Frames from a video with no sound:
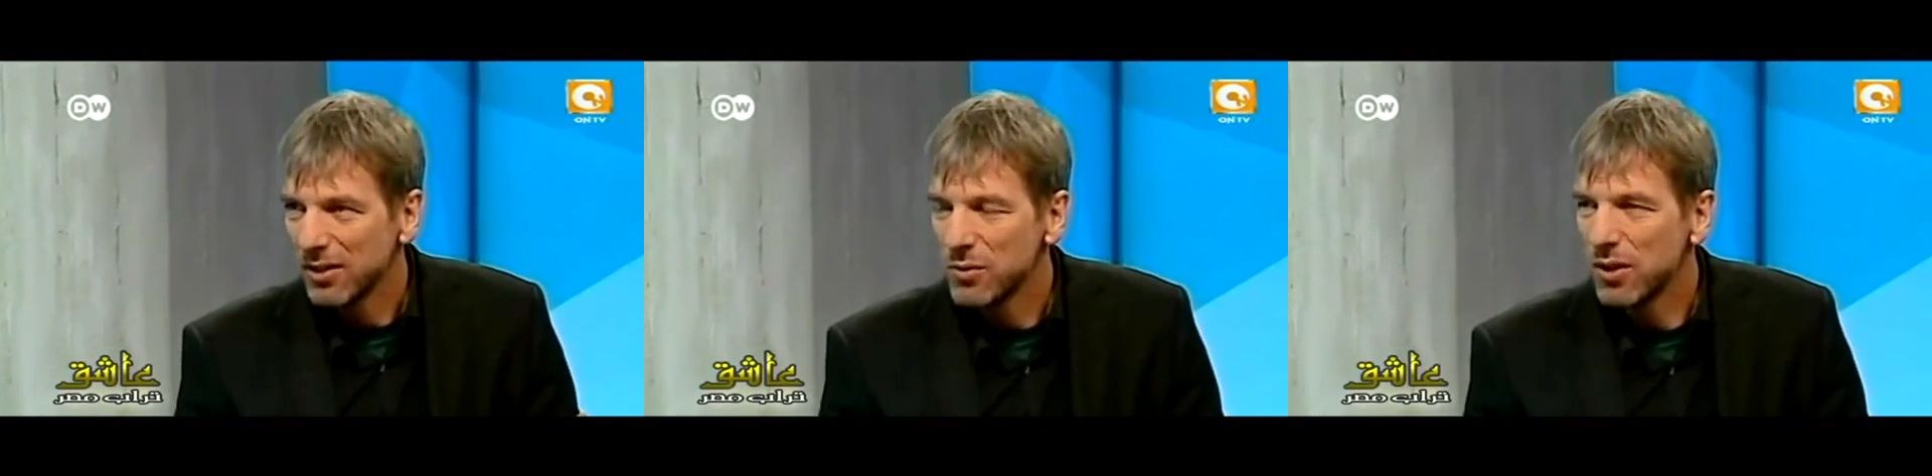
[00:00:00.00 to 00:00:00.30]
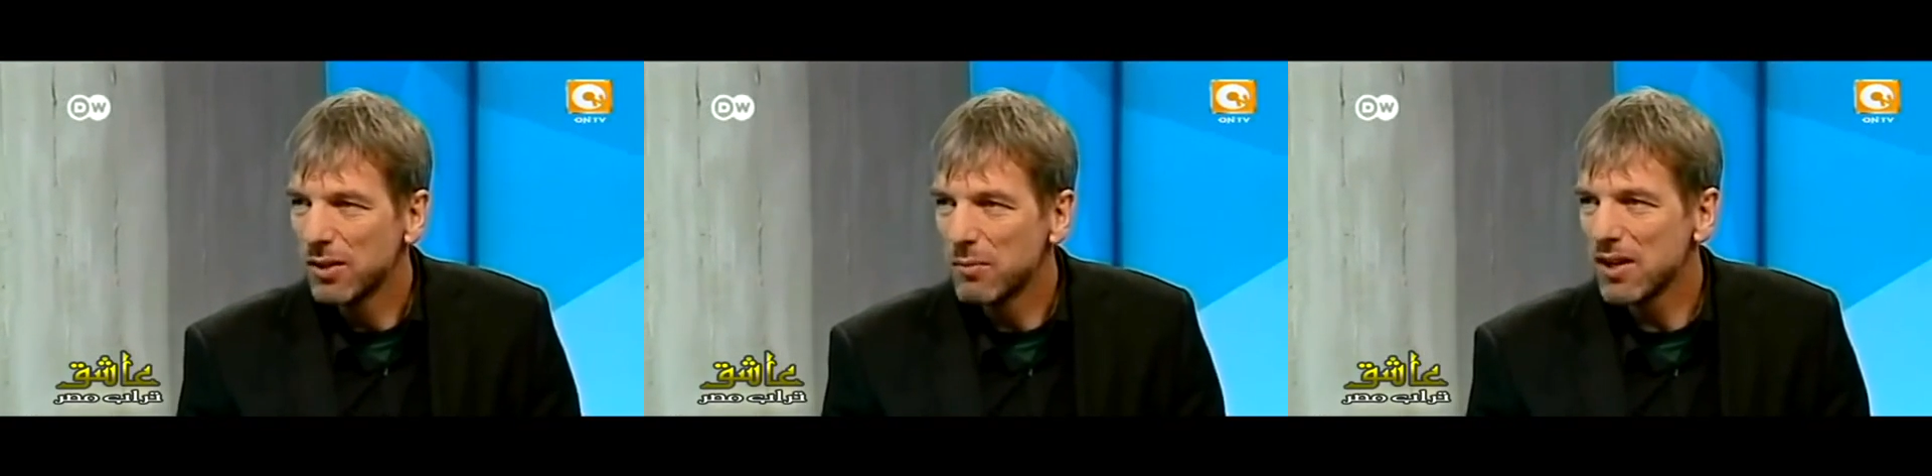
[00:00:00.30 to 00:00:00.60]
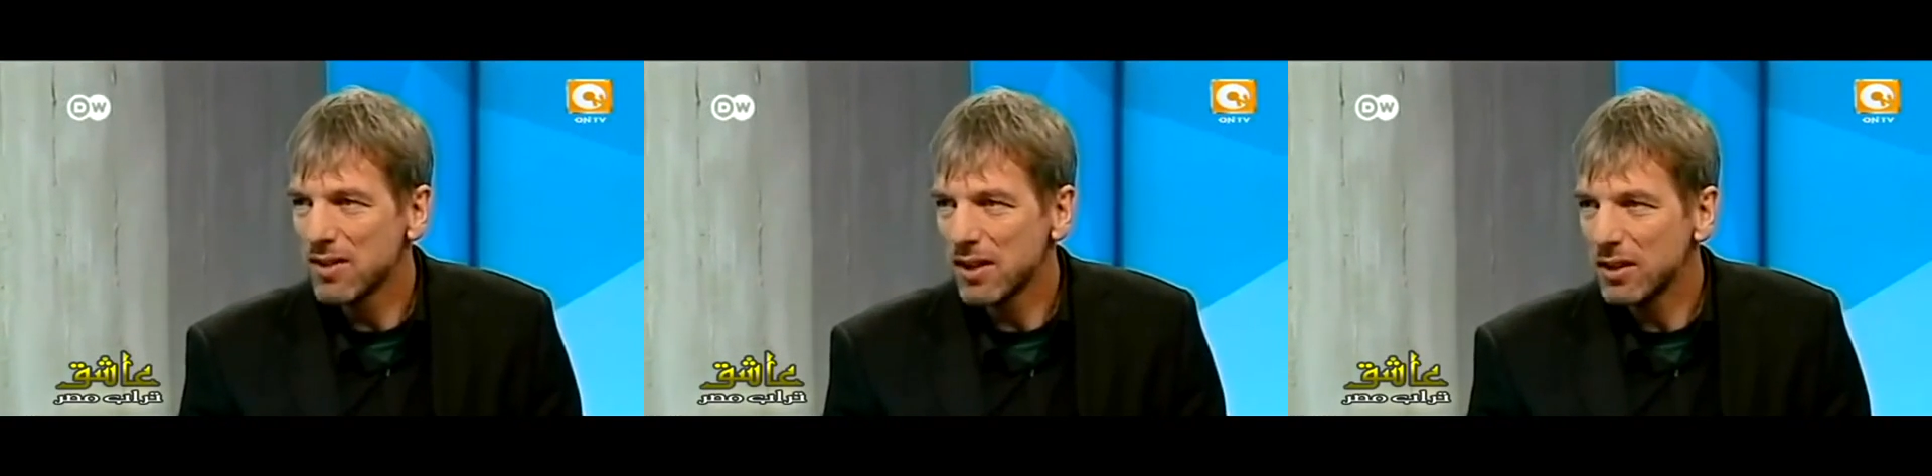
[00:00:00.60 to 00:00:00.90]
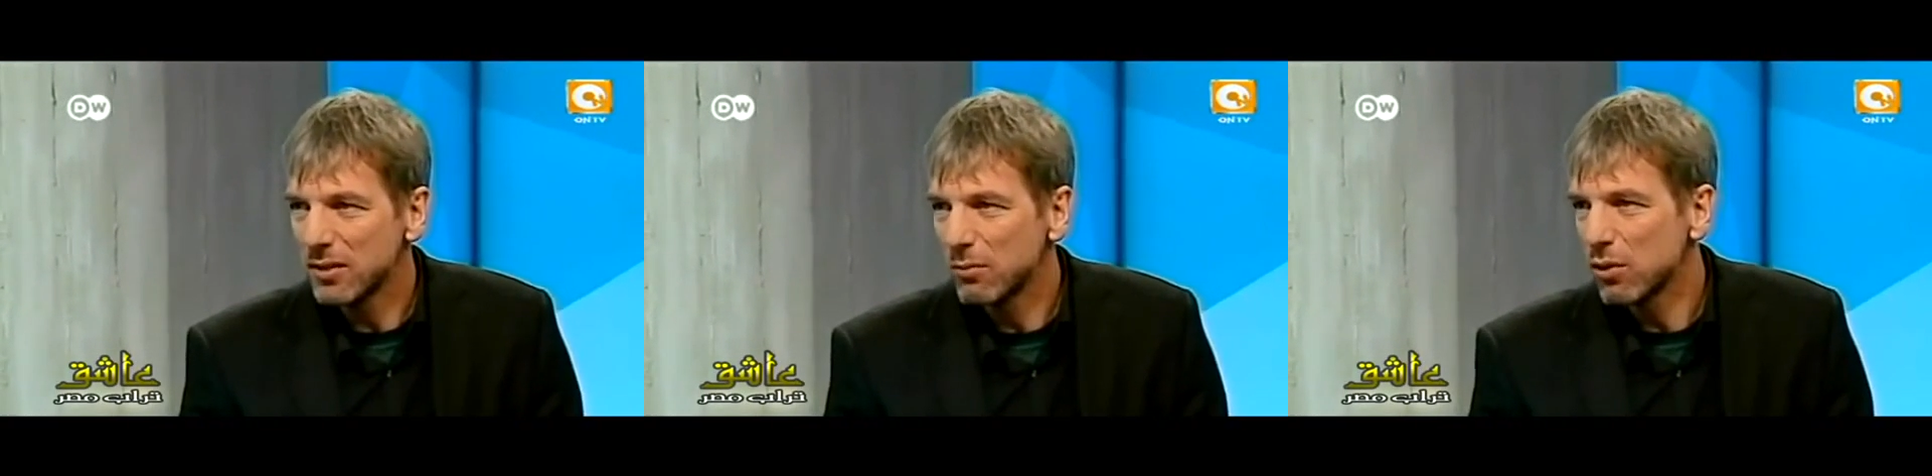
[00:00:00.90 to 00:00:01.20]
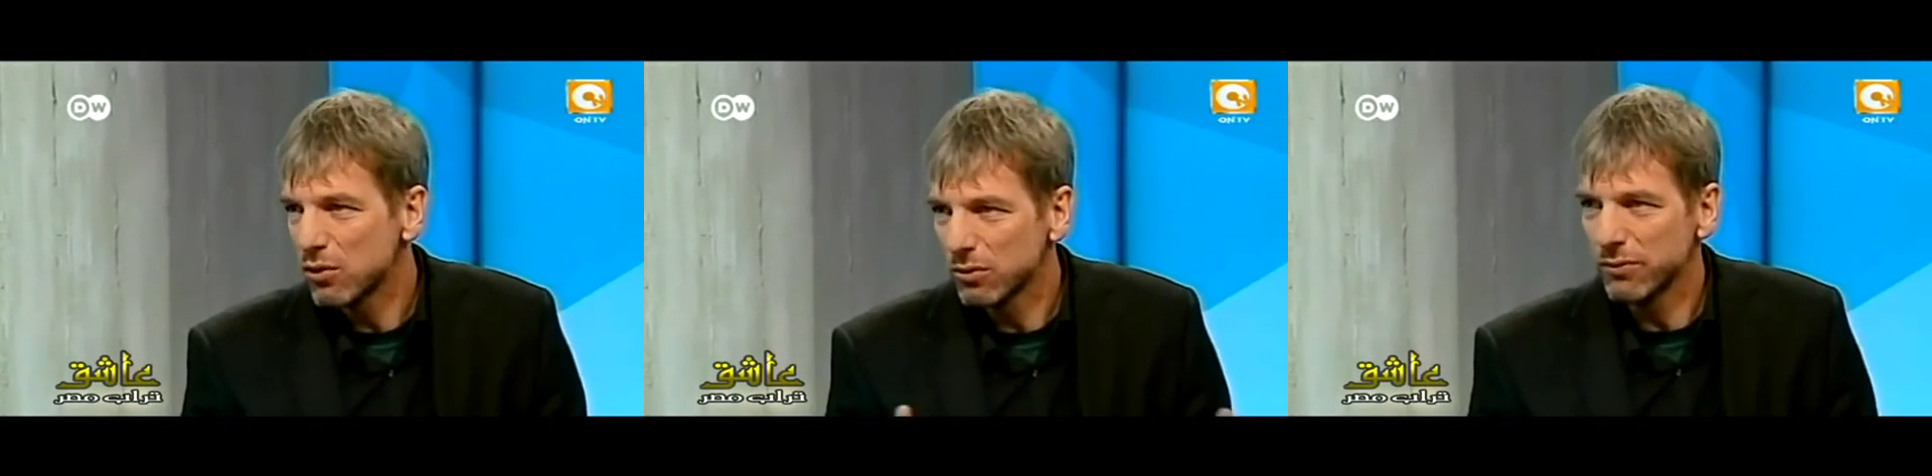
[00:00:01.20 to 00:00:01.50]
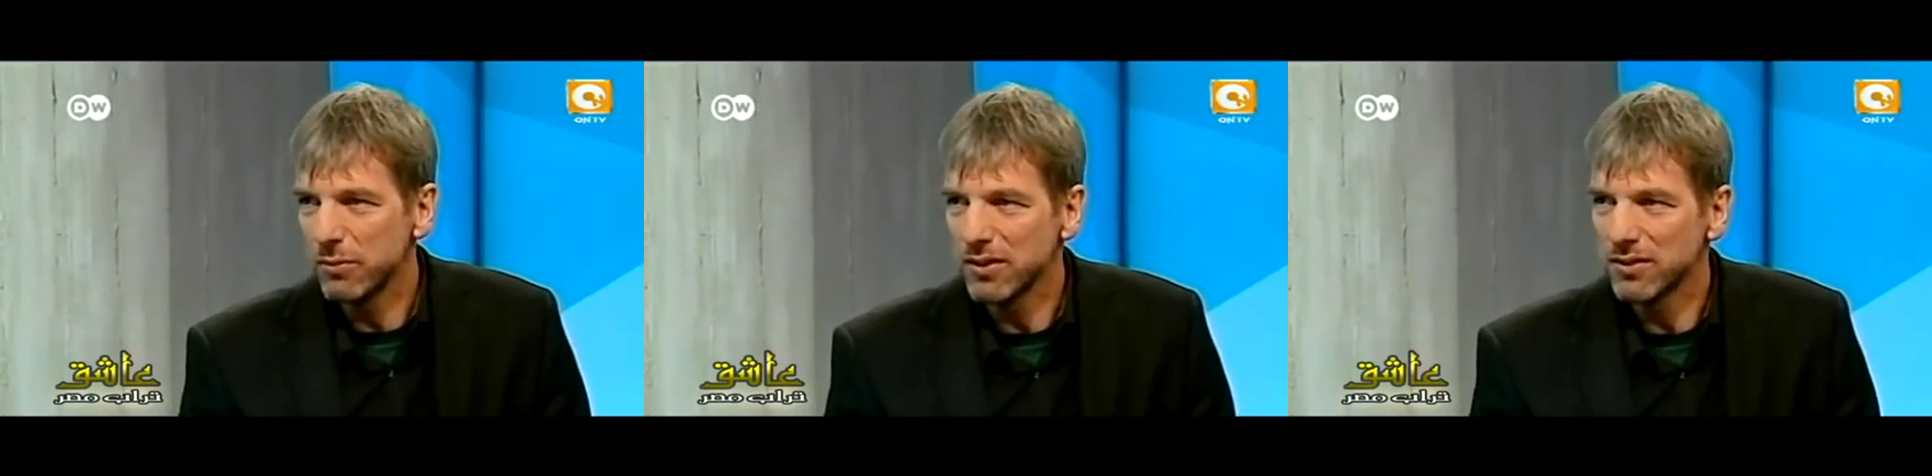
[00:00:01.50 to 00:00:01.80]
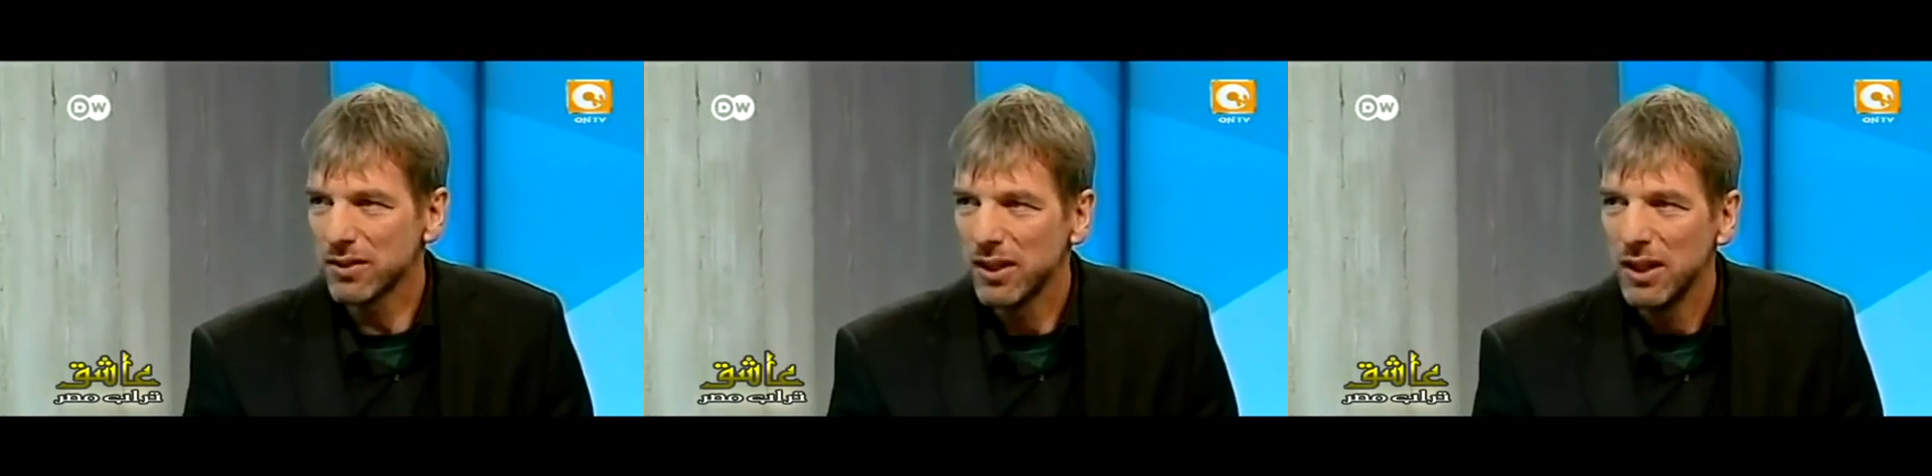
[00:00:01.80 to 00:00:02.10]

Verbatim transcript: هو ما زال موجود في مصر